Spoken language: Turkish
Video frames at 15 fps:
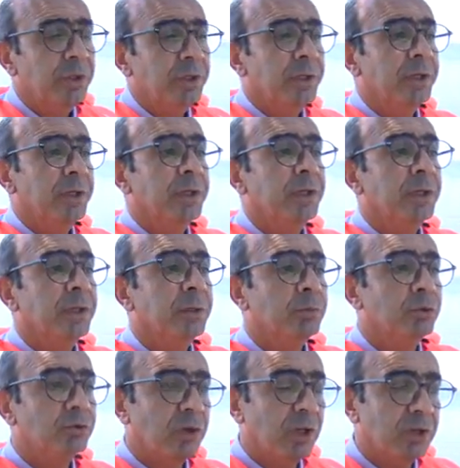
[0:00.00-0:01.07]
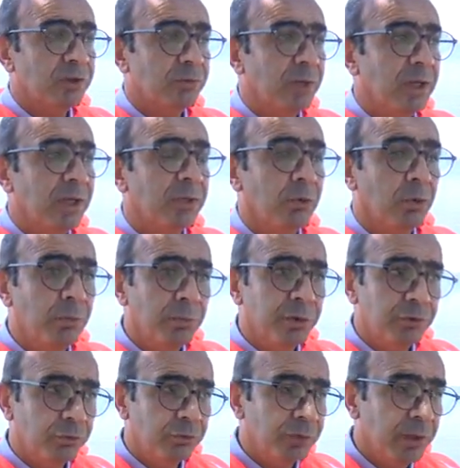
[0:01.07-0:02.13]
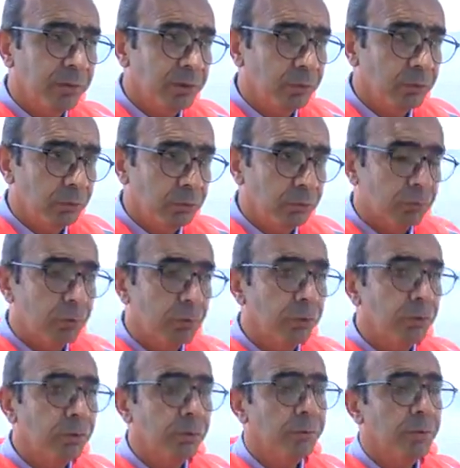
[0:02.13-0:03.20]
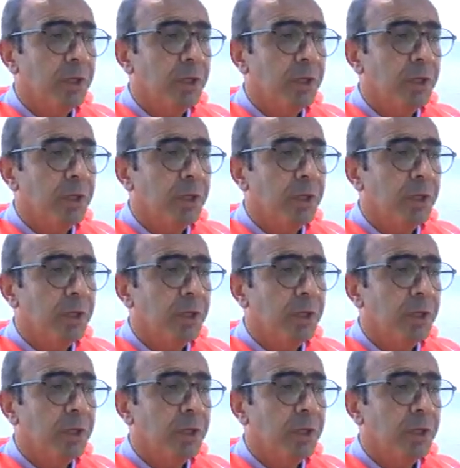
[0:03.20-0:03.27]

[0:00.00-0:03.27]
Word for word: E, bu çalışmalar 15 günde bir yürütülüyor.